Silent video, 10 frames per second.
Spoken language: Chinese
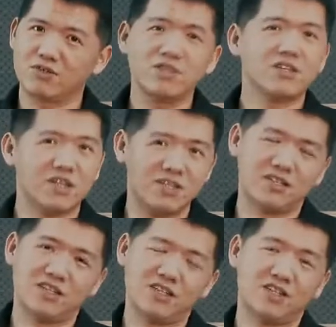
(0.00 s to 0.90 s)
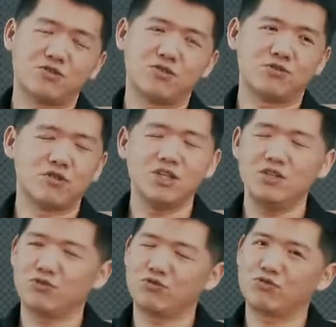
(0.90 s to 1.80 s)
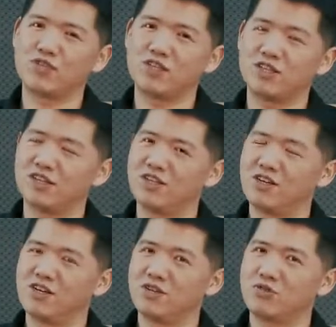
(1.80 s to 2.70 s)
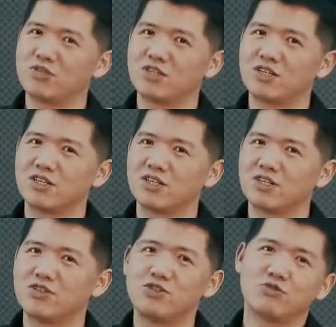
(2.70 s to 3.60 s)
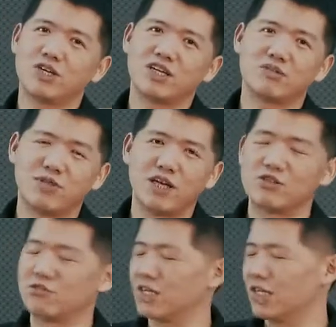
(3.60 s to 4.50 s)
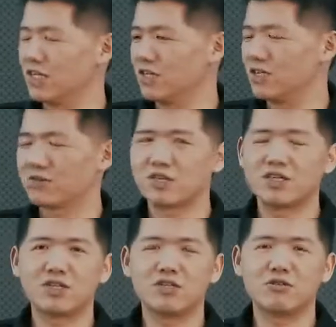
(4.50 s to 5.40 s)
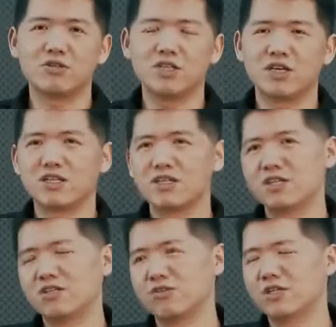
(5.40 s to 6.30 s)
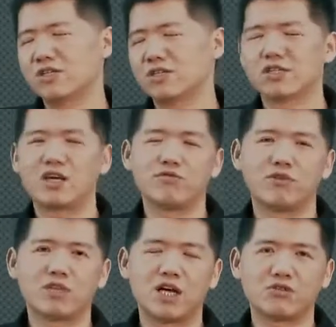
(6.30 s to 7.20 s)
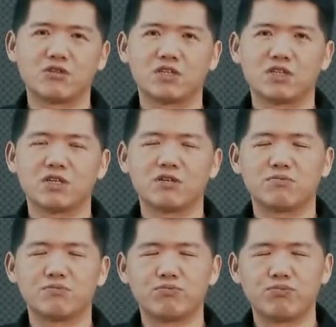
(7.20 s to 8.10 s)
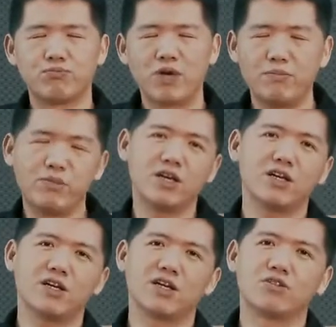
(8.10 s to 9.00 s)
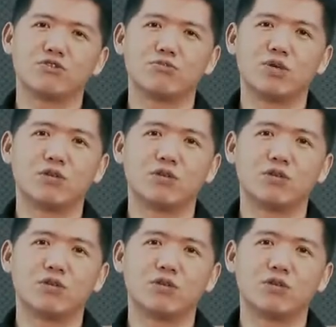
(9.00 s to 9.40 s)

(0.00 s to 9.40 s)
所以你可以想象一下，学学艺术出身的人对这个技术应该是不太懂。所以呢，有一年呢，有一个斯坦福大学的 NBA 从